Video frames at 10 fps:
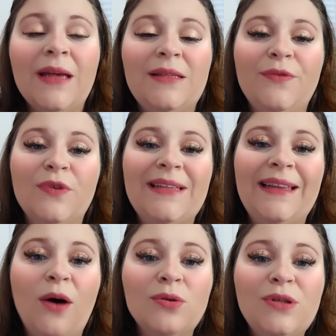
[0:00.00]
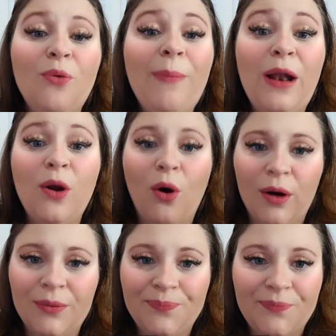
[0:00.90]
se você dá o seu
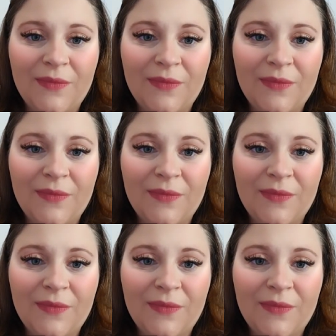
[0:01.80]
melhor,